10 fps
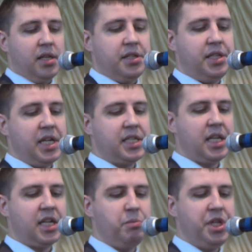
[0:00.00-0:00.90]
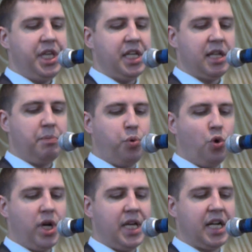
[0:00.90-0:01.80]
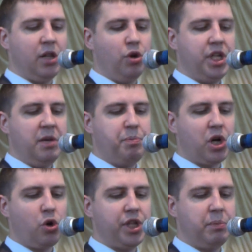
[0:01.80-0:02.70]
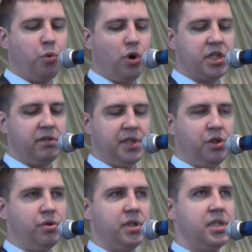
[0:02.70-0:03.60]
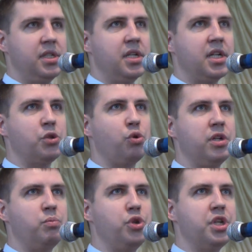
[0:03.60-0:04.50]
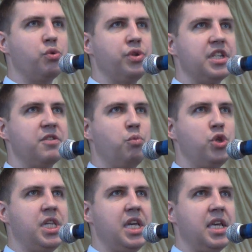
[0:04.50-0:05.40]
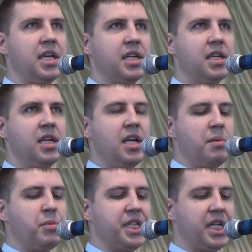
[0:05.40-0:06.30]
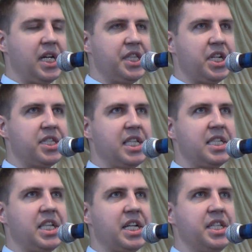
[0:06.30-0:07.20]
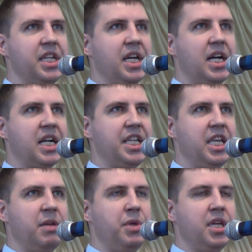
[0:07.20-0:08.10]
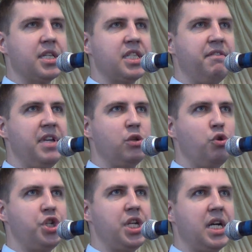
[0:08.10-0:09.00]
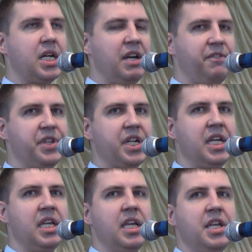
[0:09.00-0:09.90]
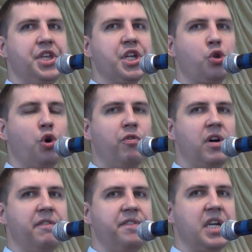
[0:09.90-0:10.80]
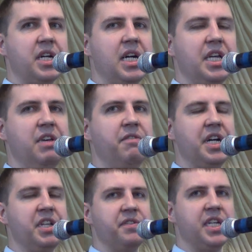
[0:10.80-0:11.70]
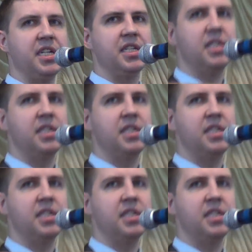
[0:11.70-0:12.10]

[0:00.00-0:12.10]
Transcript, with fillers: Секция комитета по экологии и природопользованию, которая будет у нас в музее. Модератор со стороны Академии, заведующая кафедрой Китова Вера Ивановна.